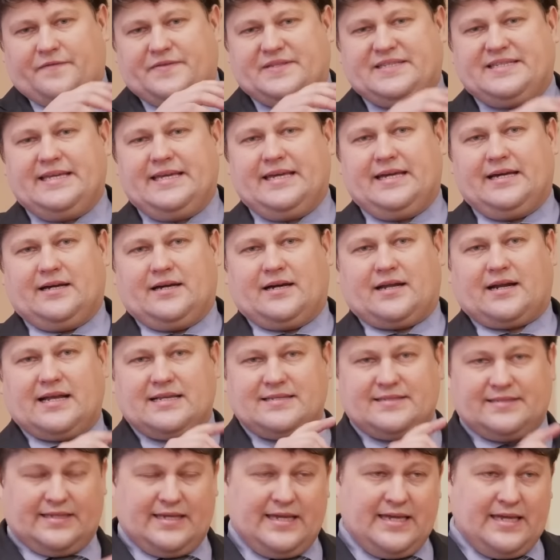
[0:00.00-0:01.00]
все
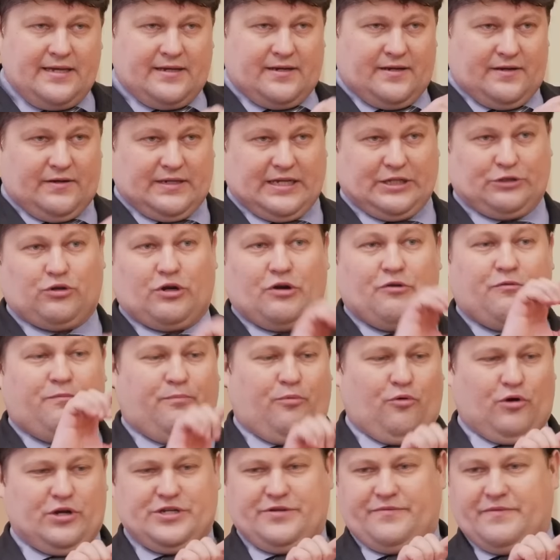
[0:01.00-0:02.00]
ростки, которые
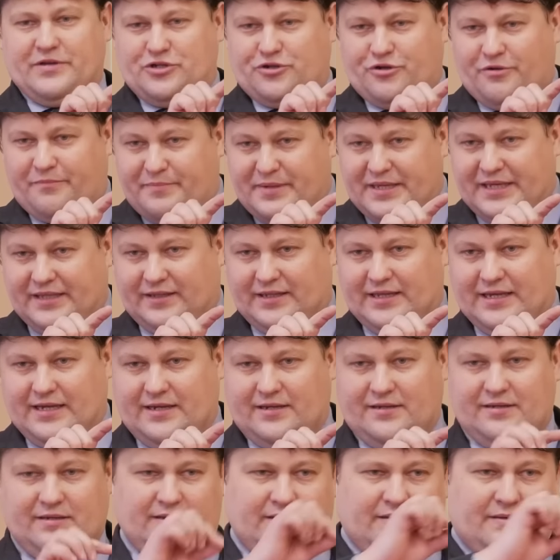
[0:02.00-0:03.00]
в почве еще
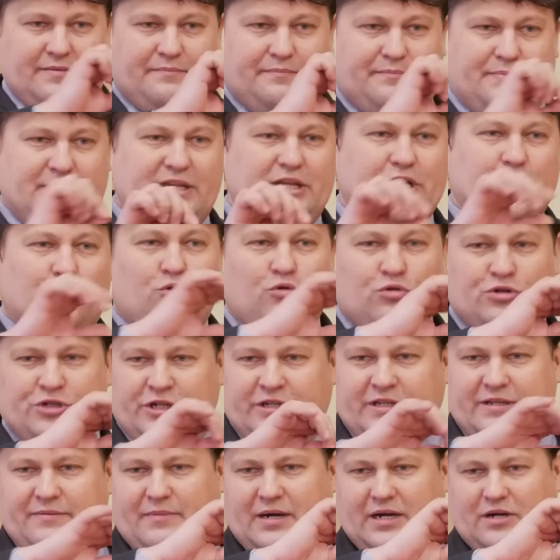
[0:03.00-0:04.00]
белые,
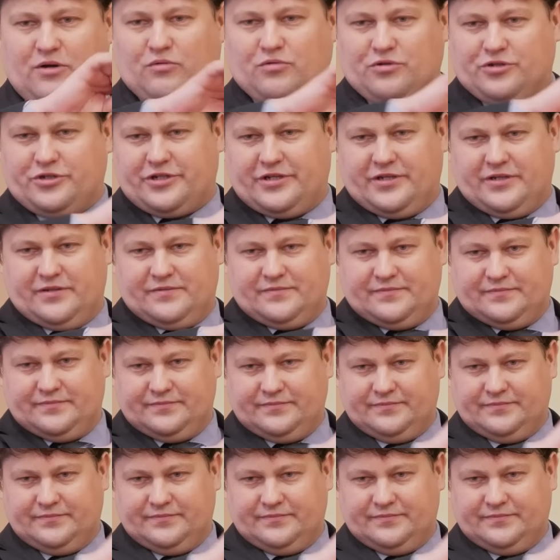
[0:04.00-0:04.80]
перекушены макушки.